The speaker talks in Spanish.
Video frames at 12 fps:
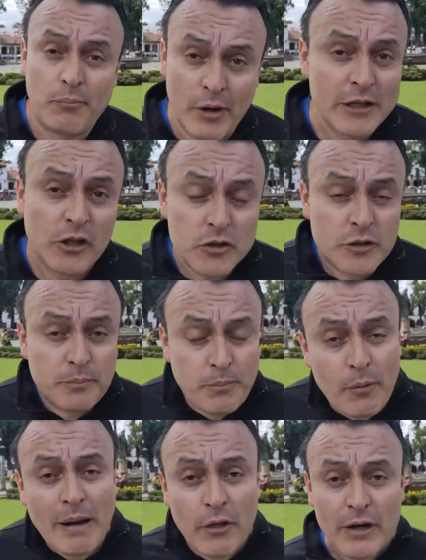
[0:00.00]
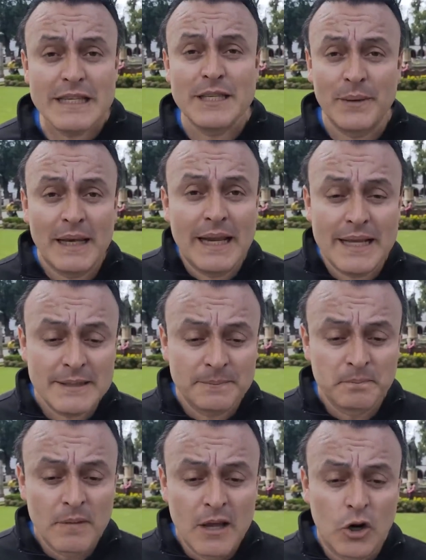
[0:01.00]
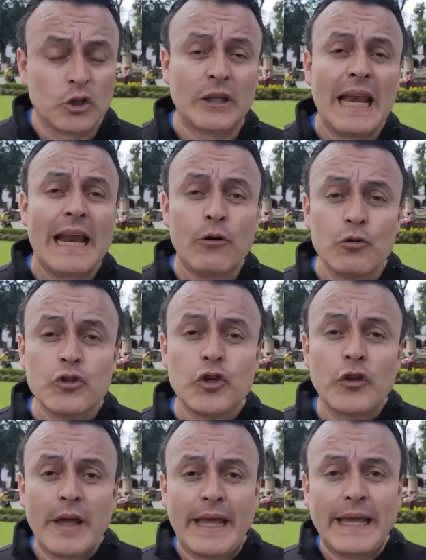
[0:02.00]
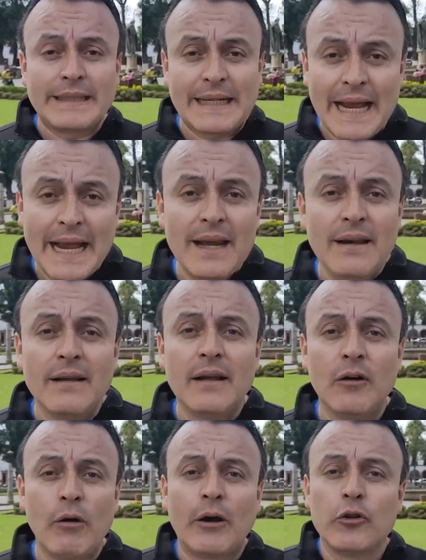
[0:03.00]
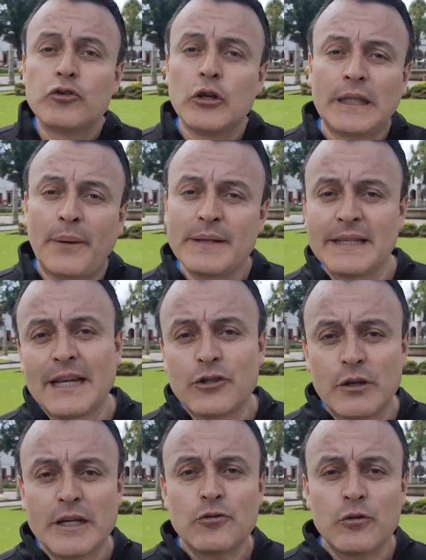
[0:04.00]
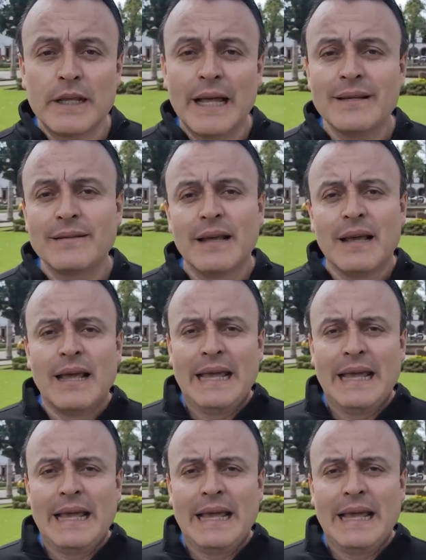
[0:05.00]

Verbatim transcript: pues, los pobladores civiles, con el anuncio de que Israel lo anunció a través de Naciones Unidas